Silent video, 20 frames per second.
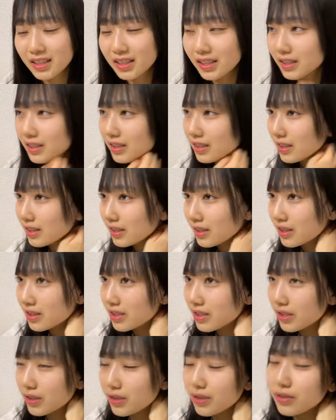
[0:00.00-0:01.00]
う
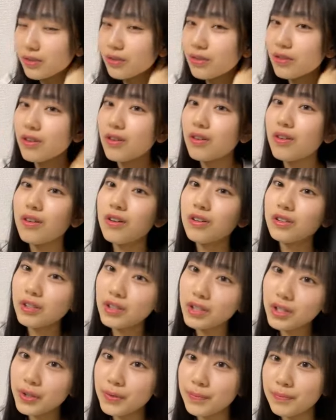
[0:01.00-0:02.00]
その高校
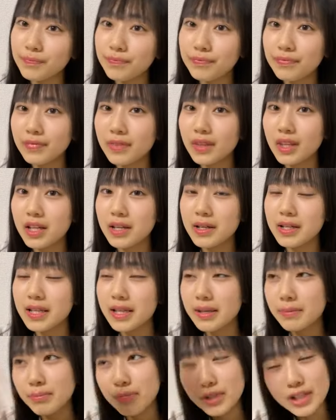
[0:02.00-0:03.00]
の
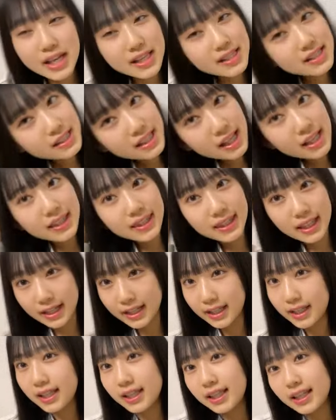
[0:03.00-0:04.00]
部活だっ
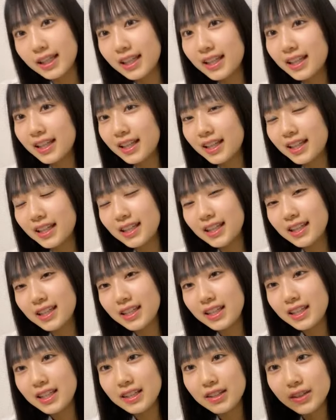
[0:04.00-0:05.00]
たり
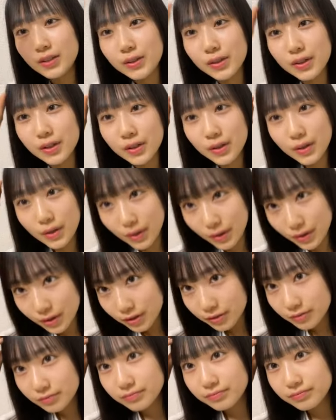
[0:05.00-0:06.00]
いいところ
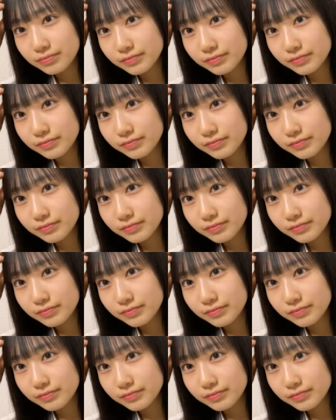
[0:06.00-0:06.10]
を